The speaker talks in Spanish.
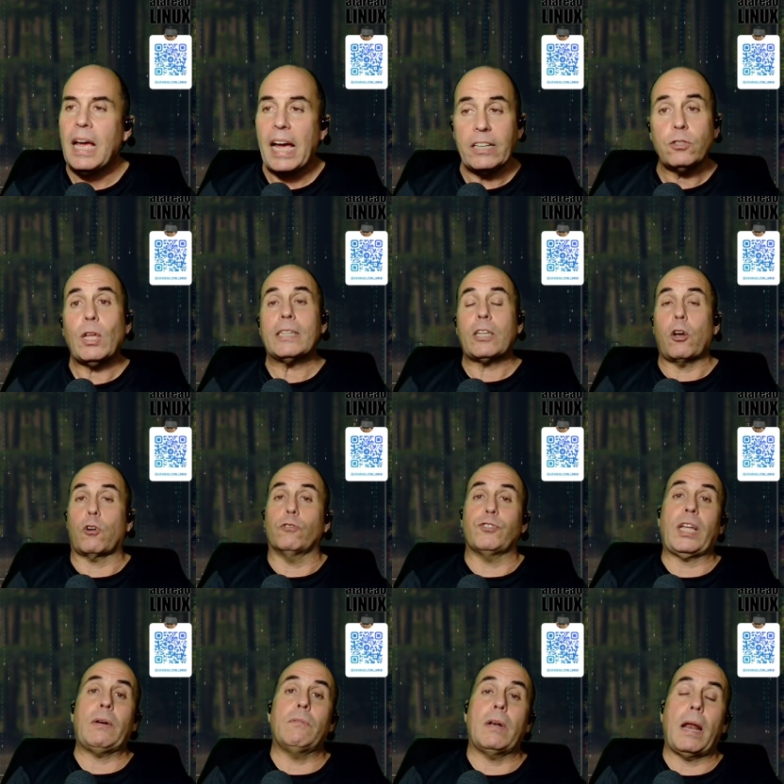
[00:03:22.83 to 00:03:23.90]
Esto ya te lo
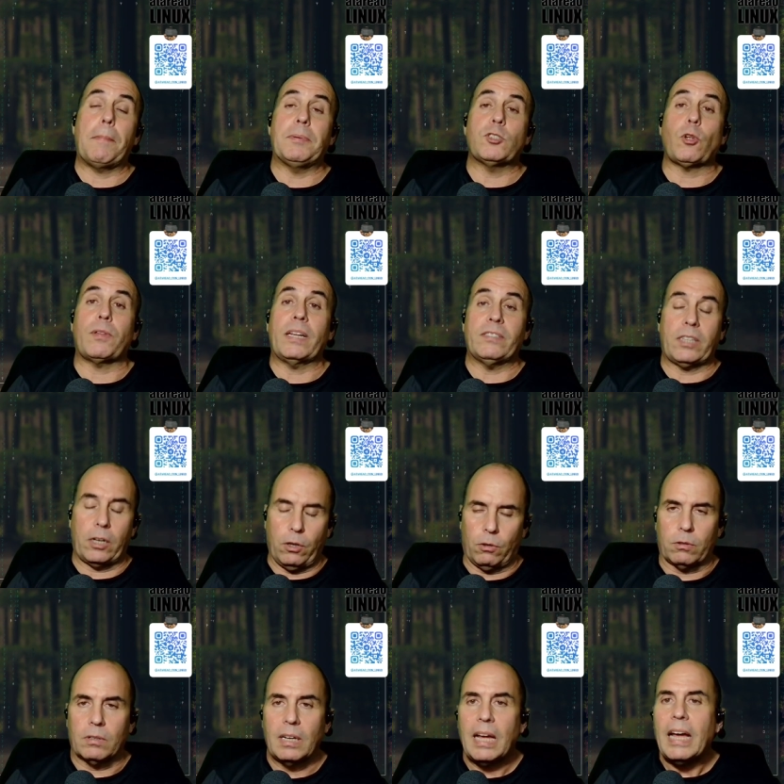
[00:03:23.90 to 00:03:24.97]
conté en un episodio
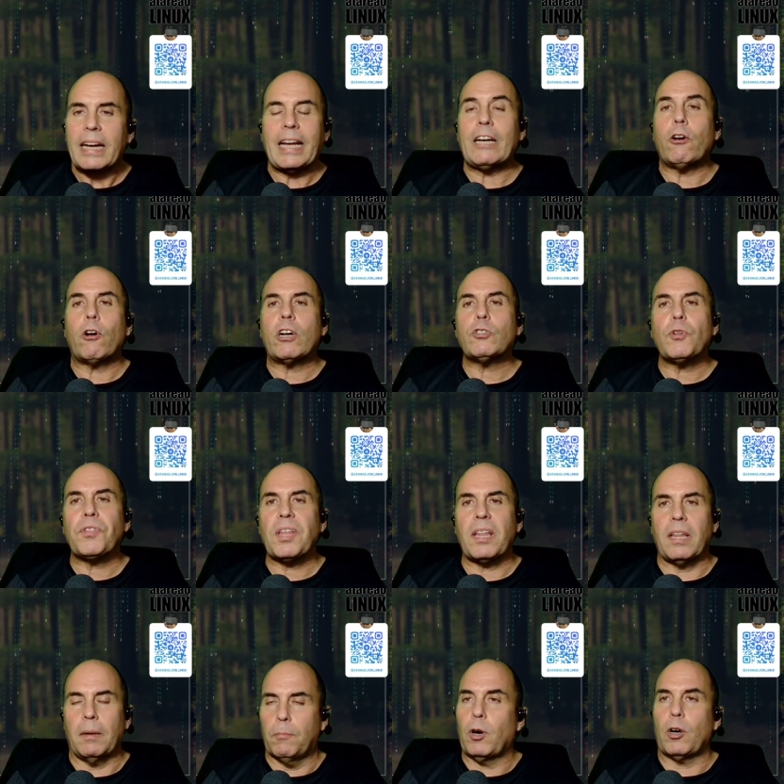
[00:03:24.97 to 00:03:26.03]
anterior. ¿Qué es lo que
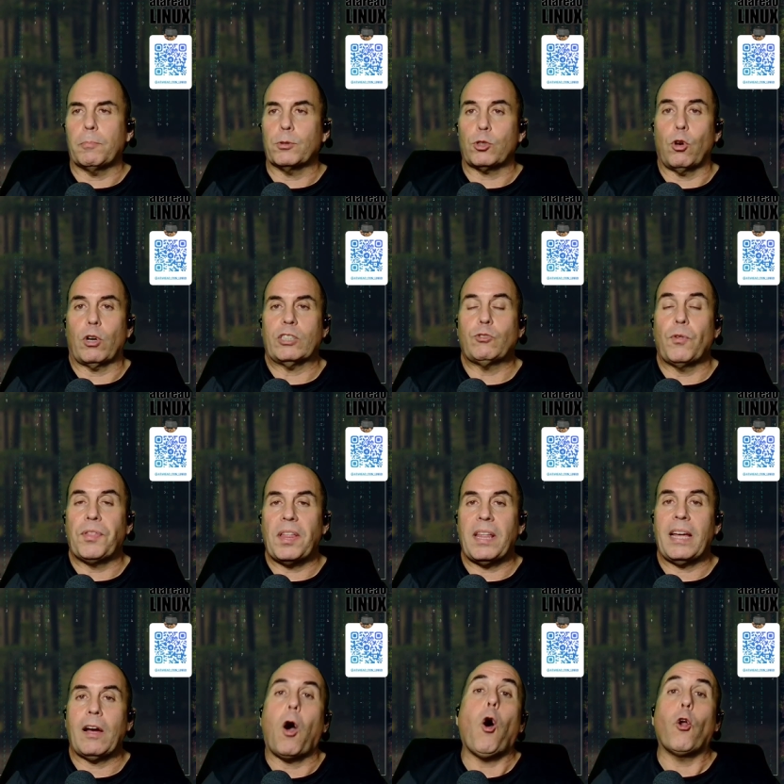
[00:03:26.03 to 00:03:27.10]
sucede? Bueno, pues lo que
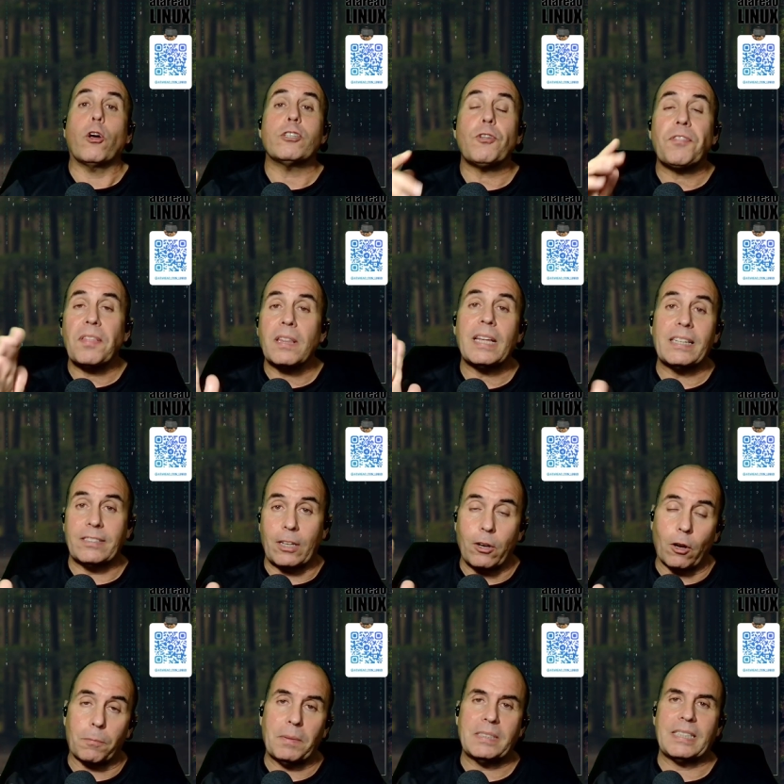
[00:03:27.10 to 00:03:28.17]
sucede o lo que sucedía
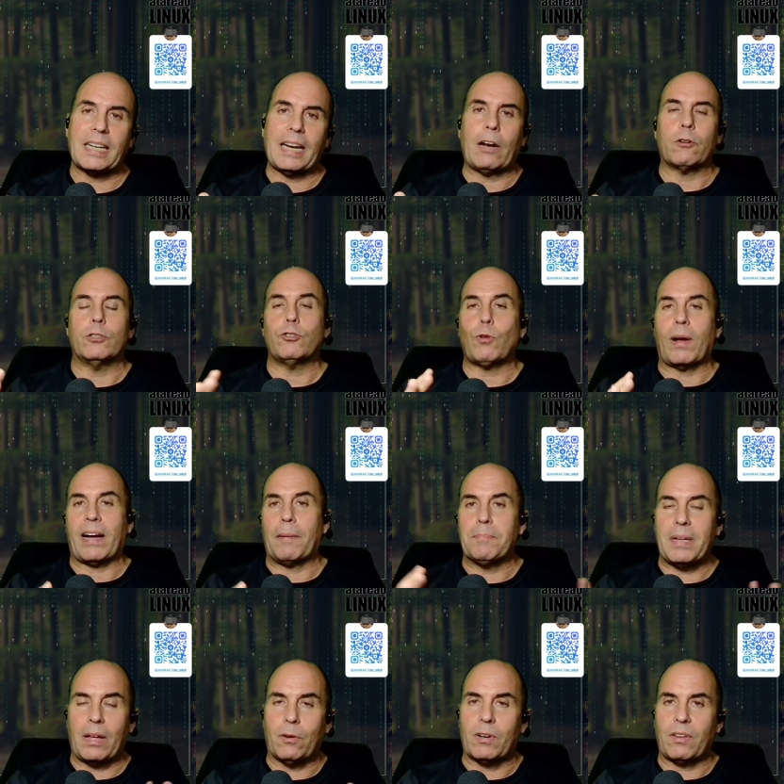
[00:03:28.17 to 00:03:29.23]
anteriormente, claro, esto ha
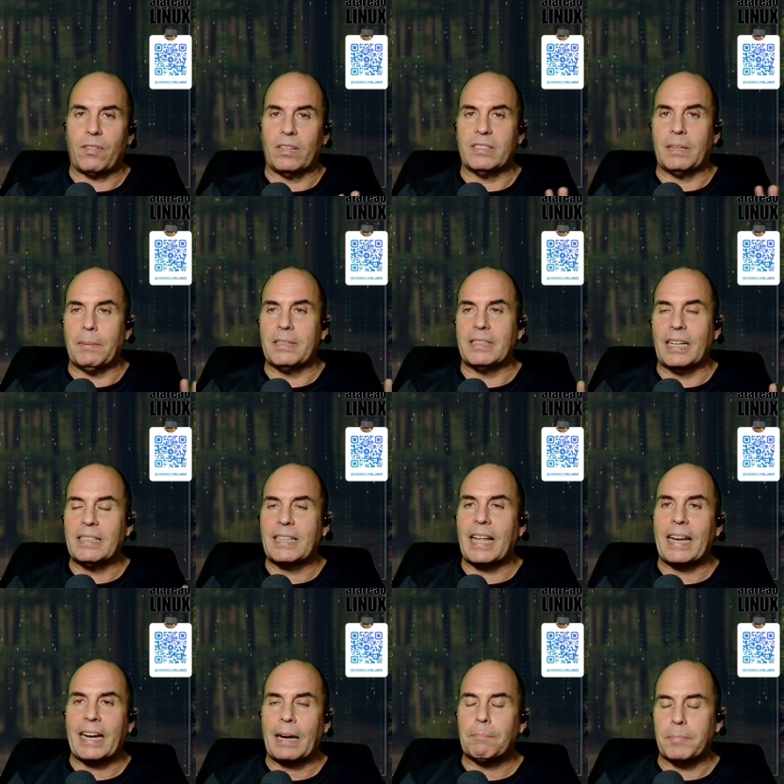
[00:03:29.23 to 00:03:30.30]
cambiado recientemente en
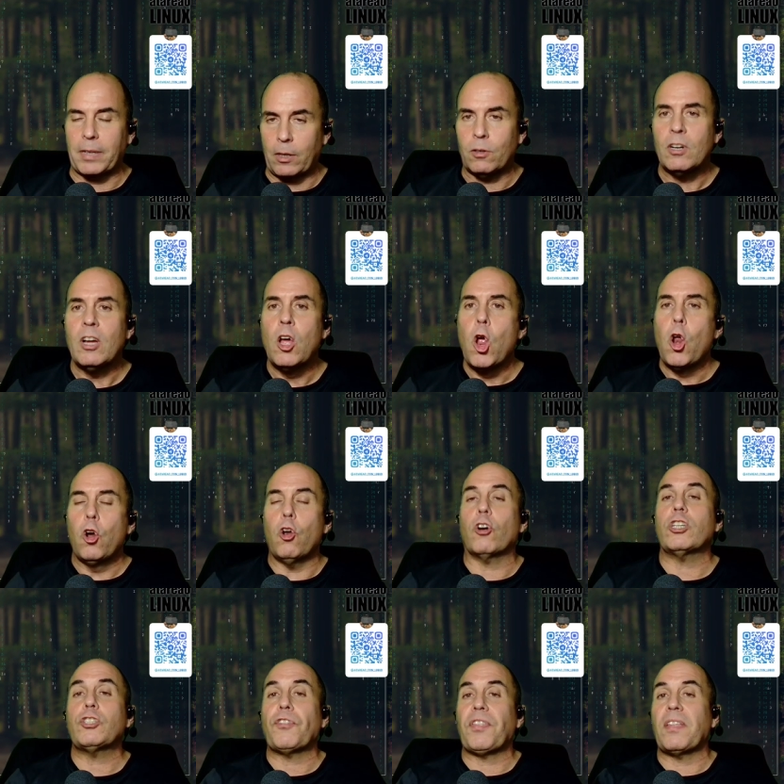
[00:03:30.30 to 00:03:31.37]
Telegram, pero
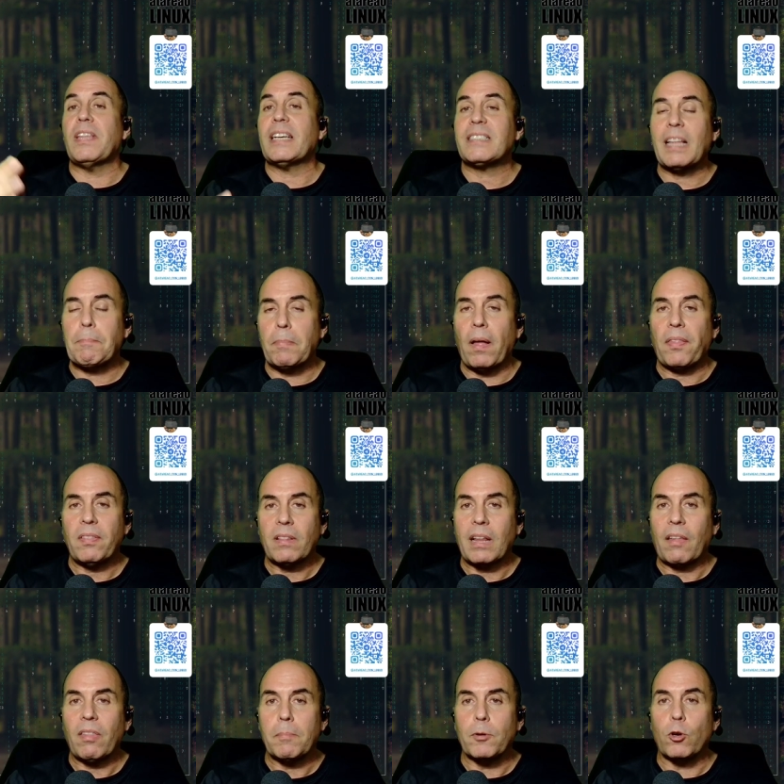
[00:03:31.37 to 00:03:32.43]
lo que sucedía hasta,
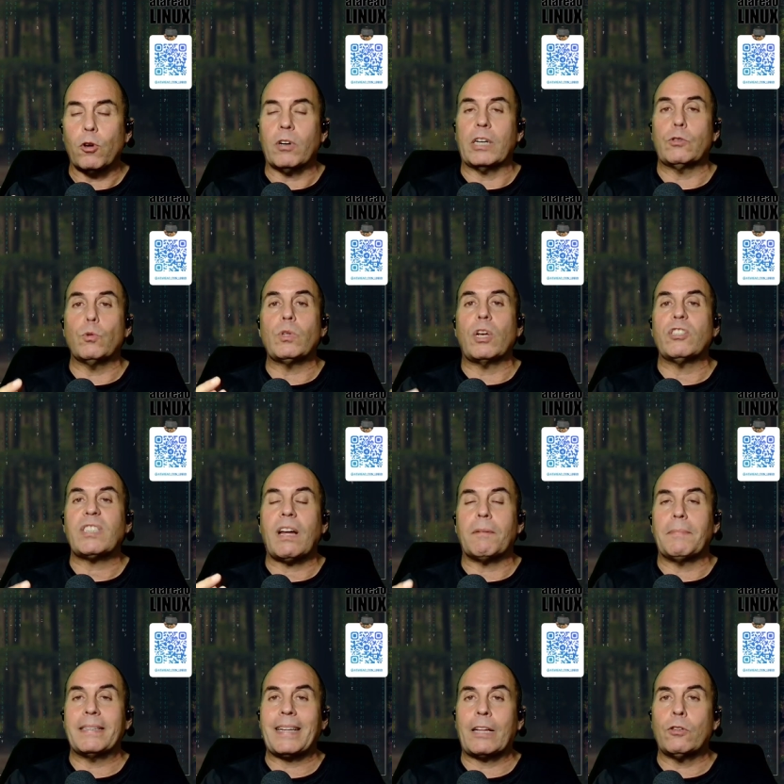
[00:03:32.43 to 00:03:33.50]
hace poco que tú te lo
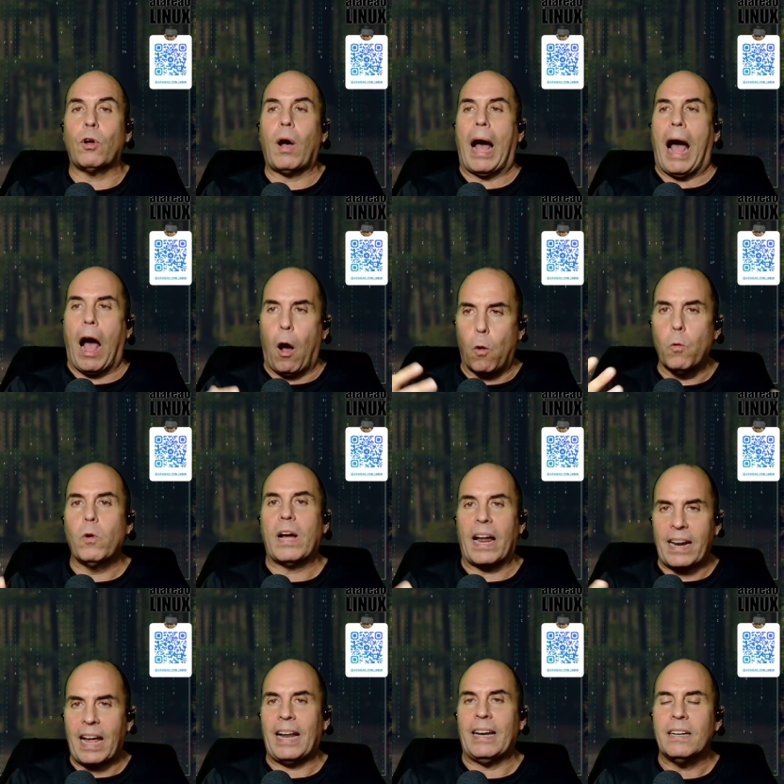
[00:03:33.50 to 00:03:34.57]
estabas mandando a un
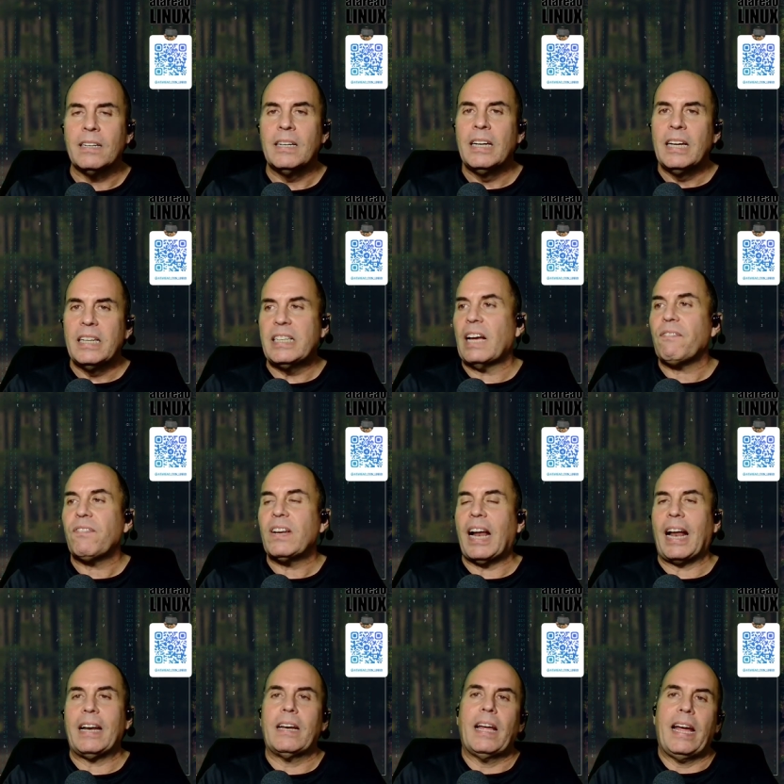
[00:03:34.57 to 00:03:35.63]
canal y al
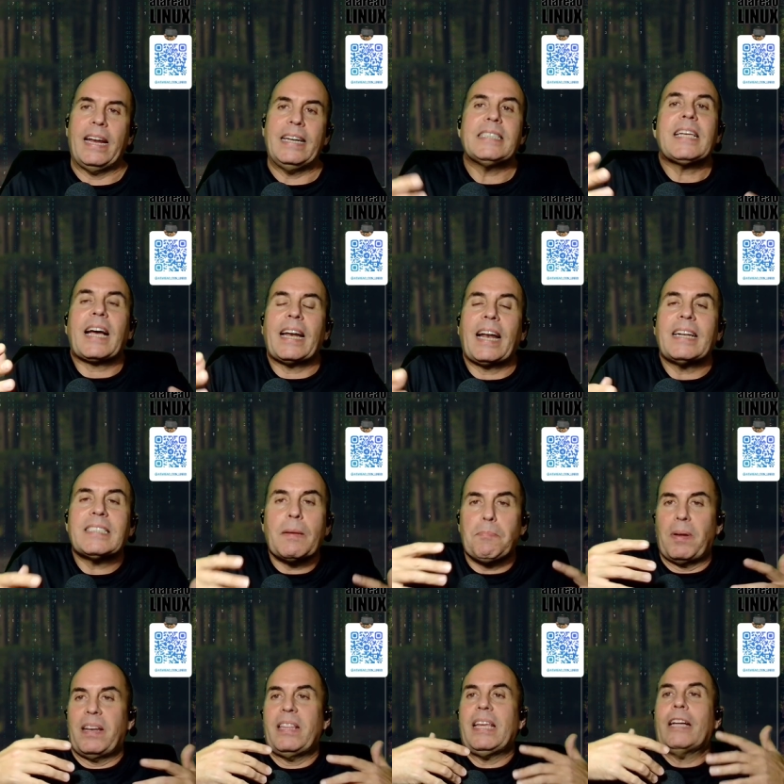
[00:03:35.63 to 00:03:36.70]
final en ese canal se
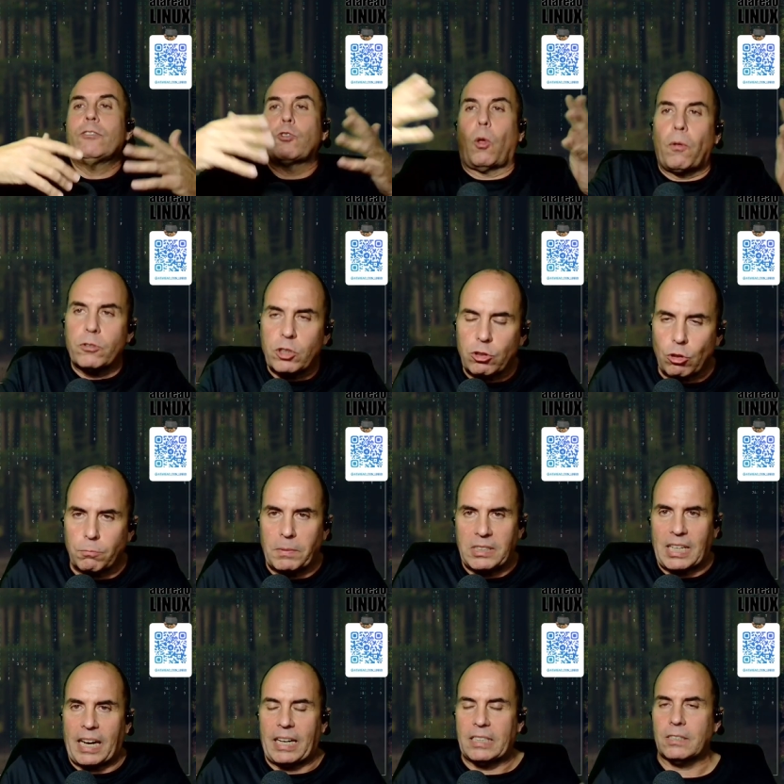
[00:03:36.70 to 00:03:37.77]
perdían todos esos
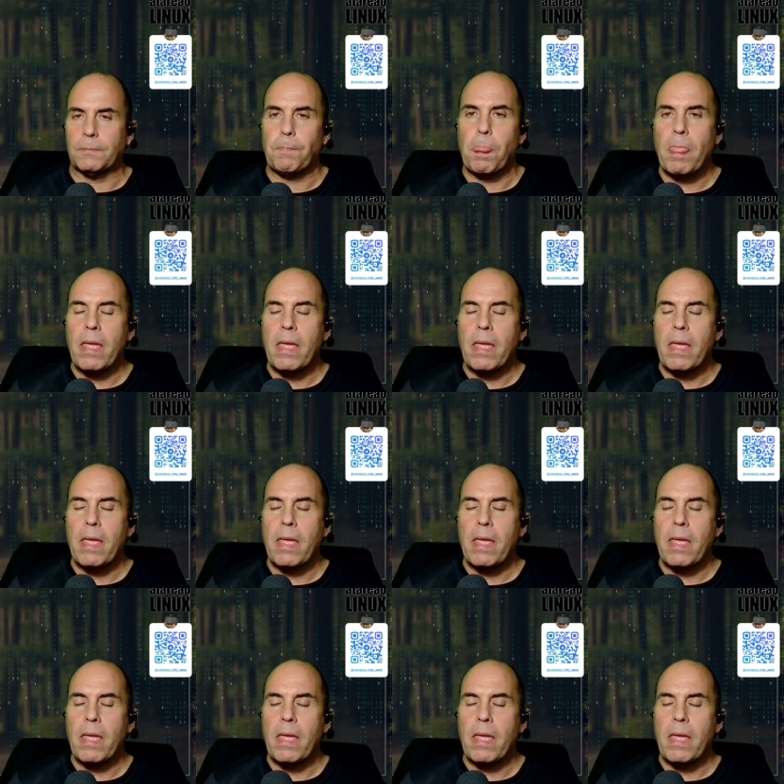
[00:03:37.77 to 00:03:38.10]
mensajes.